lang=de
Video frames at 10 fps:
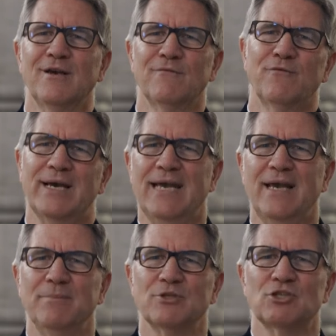
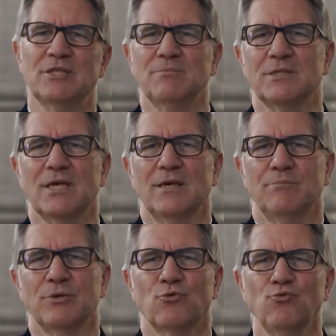vorherbestimmt,
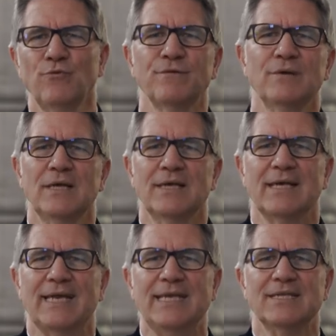berufen,
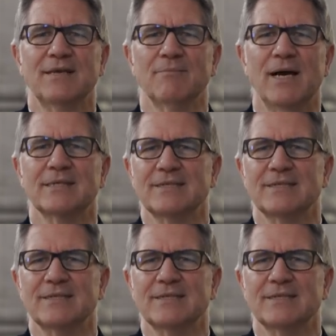gerecht gemacht.